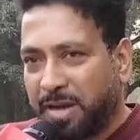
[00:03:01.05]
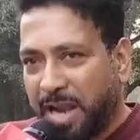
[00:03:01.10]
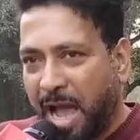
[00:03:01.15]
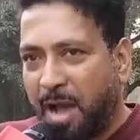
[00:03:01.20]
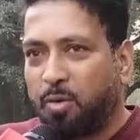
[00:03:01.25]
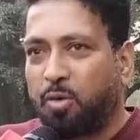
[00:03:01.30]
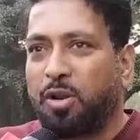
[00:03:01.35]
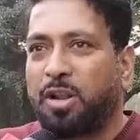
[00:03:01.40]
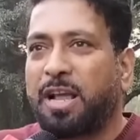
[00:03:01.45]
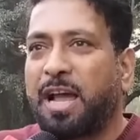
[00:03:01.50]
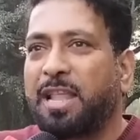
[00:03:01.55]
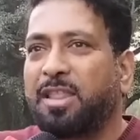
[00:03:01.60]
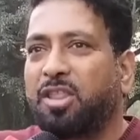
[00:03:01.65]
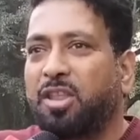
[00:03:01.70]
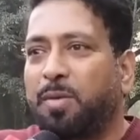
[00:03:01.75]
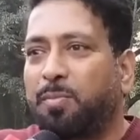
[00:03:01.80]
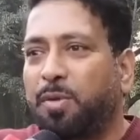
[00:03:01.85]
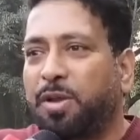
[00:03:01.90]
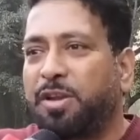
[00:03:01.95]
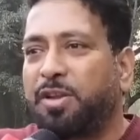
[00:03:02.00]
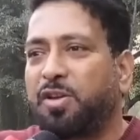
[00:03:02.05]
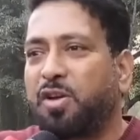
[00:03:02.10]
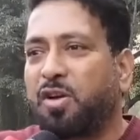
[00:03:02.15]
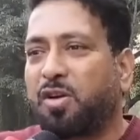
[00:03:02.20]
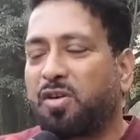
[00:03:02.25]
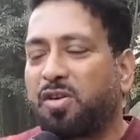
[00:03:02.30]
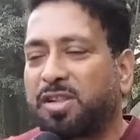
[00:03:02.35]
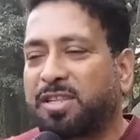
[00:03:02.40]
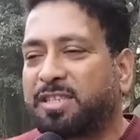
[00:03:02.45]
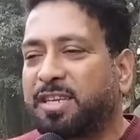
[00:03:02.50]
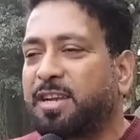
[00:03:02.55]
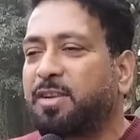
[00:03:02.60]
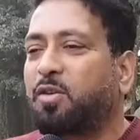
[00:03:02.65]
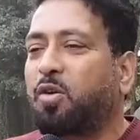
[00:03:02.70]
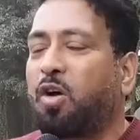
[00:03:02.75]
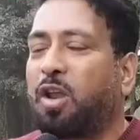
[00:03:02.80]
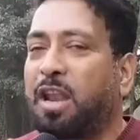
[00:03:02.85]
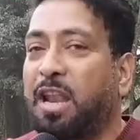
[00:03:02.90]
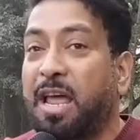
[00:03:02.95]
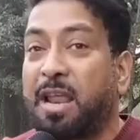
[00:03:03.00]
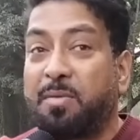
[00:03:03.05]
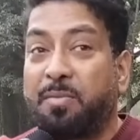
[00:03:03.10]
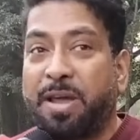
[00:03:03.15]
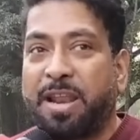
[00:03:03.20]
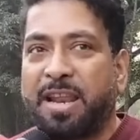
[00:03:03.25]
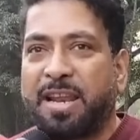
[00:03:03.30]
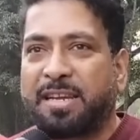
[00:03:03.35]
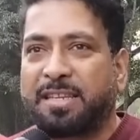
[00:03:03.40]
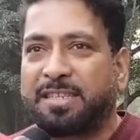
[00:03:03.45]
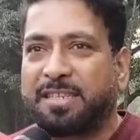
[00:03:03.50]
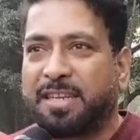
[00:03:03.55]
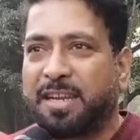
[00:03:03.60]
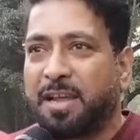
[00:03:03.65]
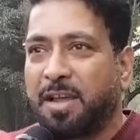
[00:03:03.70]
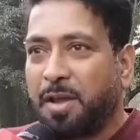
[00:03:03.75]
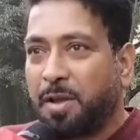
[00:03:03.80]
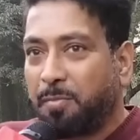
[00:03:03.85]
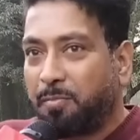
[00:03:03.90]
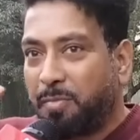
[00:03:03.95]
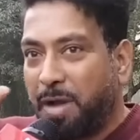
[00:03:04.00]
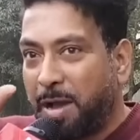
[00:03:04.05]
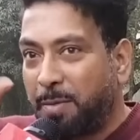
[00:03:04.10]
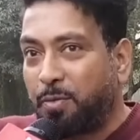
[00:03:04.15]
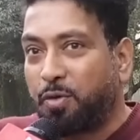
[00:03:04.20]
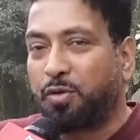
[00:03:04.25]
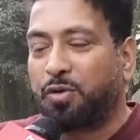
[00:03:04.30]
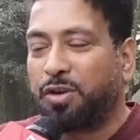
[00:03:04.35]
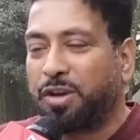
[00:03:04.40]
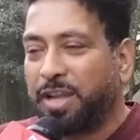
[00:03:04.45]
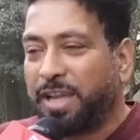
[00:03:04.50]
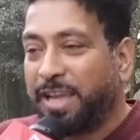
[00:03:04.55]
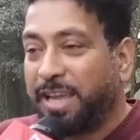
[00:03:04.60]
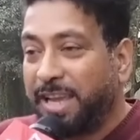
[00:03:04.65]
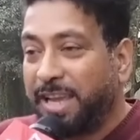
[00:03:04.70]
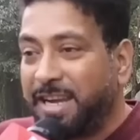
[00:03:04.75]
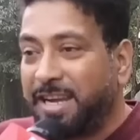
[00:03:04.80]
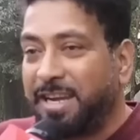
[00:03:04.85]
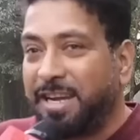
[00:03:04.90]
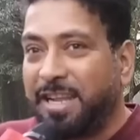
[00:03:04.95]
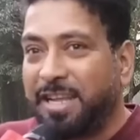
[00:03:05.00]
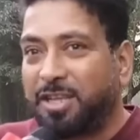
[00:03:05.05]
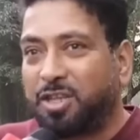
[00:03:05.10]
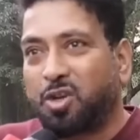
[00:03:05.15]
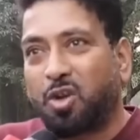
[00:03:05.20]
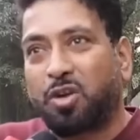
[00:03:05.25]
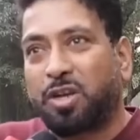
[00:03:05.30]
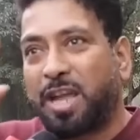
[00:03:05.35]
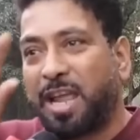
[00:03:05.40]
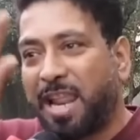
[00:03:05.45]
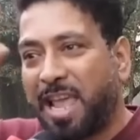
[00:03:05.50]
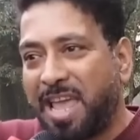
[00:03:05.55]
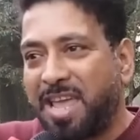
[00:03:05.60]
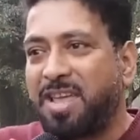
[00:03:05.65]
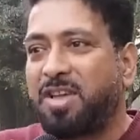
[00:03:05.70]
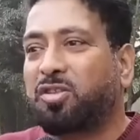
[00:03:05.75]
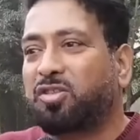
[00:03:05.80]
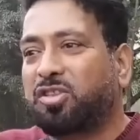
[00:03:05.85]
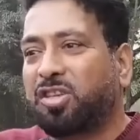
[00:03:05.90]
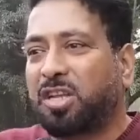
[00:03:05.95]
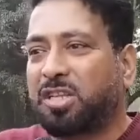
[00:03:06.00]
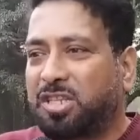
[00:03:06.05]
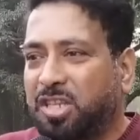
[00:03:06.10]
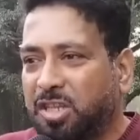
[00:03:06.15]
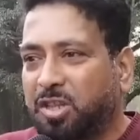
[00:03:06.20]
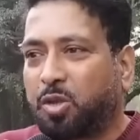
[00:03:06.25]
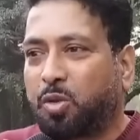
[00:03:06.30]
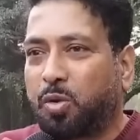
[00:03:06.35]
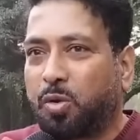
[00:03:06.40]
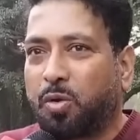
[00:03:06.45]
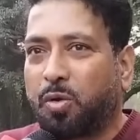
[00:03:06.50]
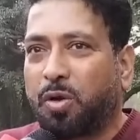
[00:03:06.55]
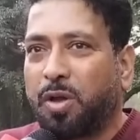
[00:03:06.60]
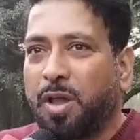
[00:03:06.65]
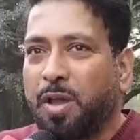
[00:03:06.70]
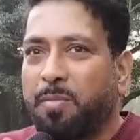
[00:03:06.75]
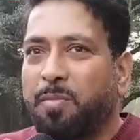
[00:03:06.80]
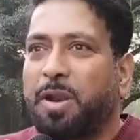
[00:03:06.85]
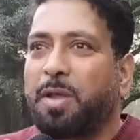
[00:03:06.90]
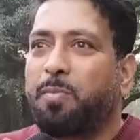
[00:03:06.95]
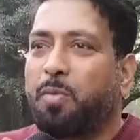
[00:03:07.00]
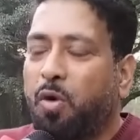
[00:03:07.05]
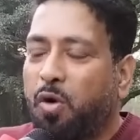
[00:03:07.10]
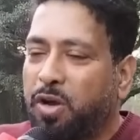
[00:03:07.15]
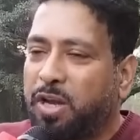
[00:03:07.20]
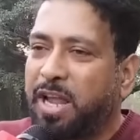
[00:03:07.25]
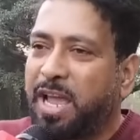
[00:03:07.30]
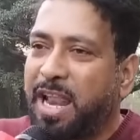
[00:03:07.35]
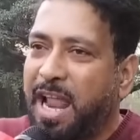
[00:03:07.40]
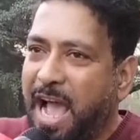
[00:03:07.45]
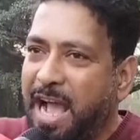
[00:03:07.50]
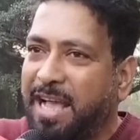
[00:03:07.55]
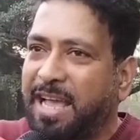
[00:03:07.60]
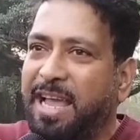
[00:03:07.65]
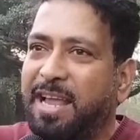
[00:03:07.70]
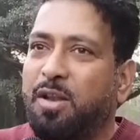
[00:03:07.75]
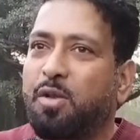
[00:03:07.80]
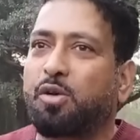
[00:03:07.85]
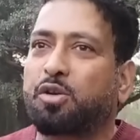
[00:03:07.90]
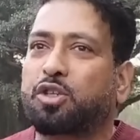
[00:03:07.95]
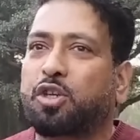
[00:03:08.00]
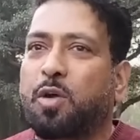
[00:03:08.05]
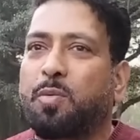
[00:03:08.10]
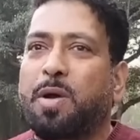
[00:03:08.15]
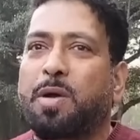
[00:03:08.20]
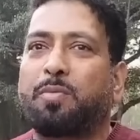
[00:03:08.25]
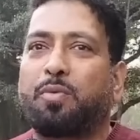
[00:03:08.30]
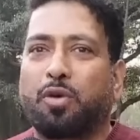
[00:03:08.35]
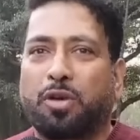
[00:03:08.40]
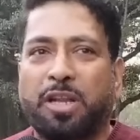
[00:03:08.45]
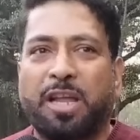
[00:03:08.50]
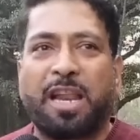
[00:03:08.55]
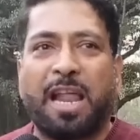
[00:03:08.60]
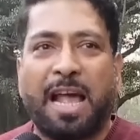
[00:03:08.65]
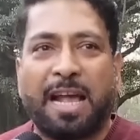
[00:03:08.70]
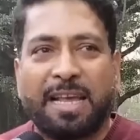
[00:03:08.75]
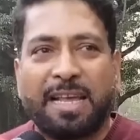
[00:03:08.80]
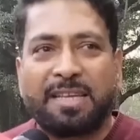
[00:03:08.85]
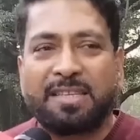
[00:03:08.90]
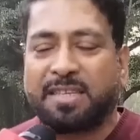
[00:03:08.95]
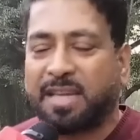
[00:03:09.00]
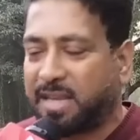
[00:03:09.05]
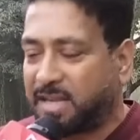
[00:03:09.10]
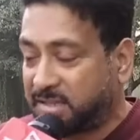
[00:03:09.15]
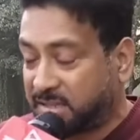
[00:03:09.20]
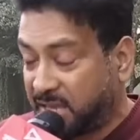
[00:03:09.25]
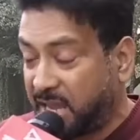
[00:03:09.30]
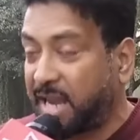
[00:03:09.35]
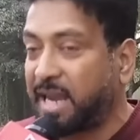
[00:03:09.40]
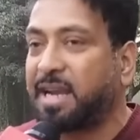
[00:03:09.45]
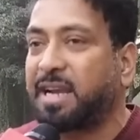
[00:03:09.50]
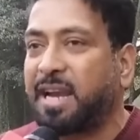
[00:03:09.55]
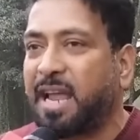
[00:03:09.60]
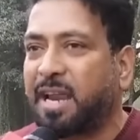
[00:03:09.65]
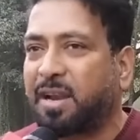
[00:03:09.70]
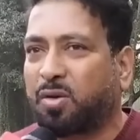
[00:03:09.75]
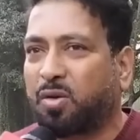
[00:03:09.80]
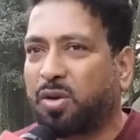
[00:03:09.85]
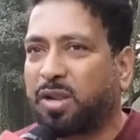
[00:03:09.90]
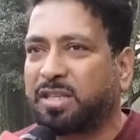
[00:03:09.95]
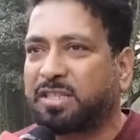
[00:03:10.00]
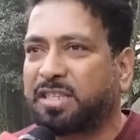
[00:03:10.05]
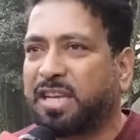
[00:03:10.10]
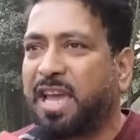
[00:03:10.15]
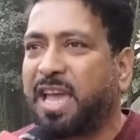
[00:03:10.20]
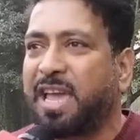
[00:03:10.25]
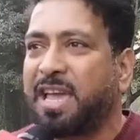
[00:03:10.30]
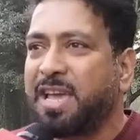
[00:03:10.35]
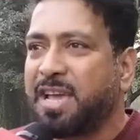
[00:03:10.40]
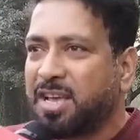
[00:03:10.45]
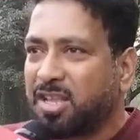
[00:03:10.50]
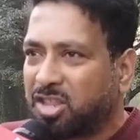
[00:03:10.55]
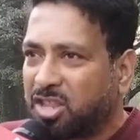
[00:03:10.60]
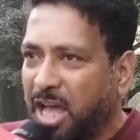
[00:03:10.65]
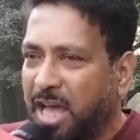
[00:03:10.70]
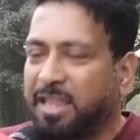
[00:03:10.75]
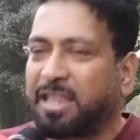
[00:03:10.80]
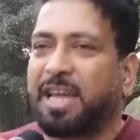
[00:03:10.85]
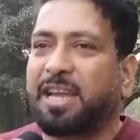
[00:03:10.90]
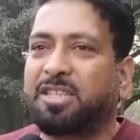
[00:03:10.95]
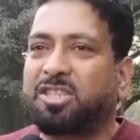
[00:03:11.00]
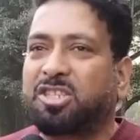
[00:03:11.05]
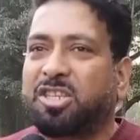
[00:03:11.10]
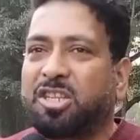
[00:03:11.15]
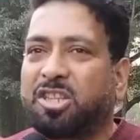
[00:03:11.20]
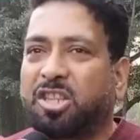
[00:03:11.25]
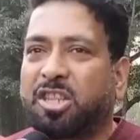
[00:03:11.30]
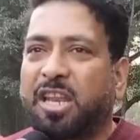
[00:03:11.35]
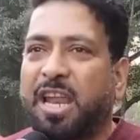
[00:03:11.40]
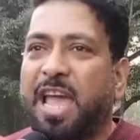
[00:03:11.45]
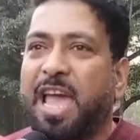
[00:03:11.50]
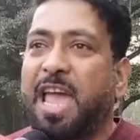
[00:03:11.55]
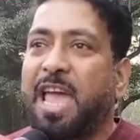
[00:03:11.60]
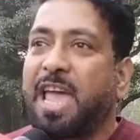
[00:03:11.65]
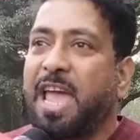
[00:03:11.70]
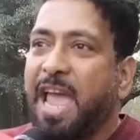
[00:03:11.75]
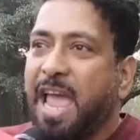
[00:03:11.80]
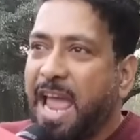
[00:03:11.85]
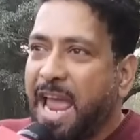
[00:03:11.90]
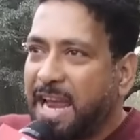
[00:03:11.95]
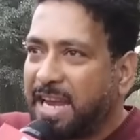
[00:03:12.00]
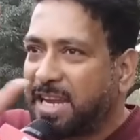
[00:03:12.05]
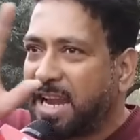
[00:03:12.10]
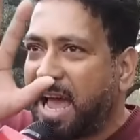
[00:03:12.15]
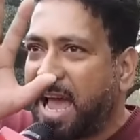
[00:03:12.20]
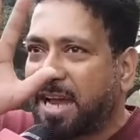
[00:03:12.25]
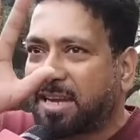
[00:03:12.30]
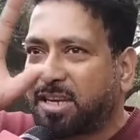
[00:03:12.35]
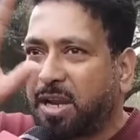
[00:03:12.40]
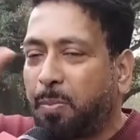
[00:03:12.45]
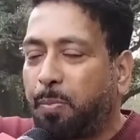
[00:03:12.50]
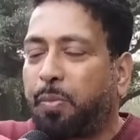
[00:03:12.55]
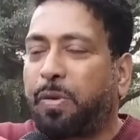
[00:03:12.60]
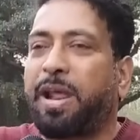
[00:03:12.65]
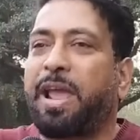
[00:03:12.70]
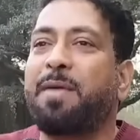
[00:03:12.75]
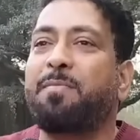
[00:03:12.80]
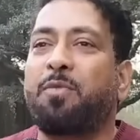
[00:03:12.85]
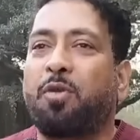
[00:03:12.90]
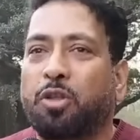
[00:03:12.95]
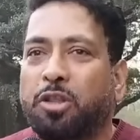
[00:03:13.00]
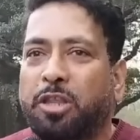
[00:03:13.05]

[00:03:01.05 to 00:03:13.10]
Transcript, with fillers: রাহুল গান্ধী ভিডিও করছেন কল্যাণ ব্যানার্জির ভাবুন ইন্ডি জোটের এই হচ্ছে চিত্র মানে ভোটের আগেই লোকসভা ভোটের আগেই যারা স্যারেন্ডার করেছে তাদের চিত্রে এটা একটা ফ্রেম